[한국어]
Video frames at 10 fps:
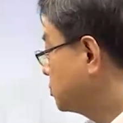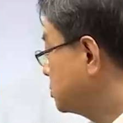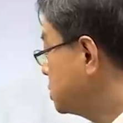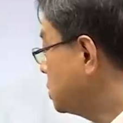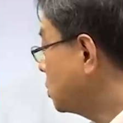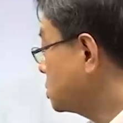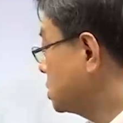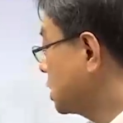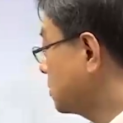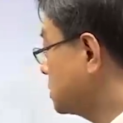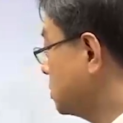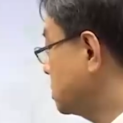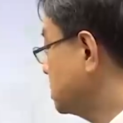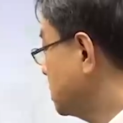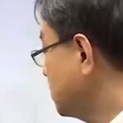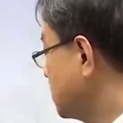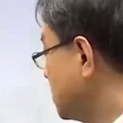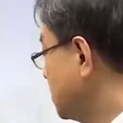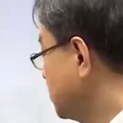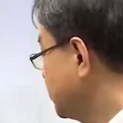시효로 취득합니다. 시효로
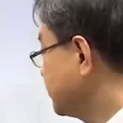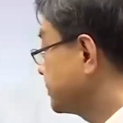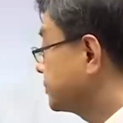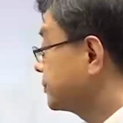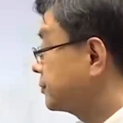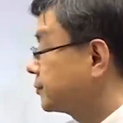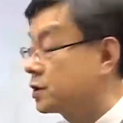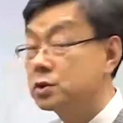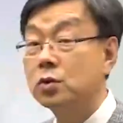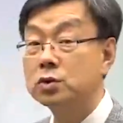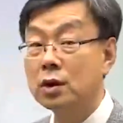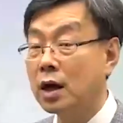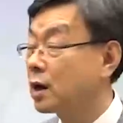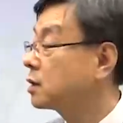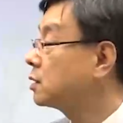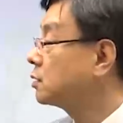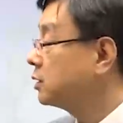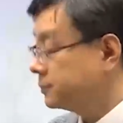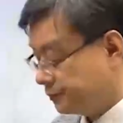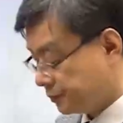취득합니다. C로 치대. 아까 그래서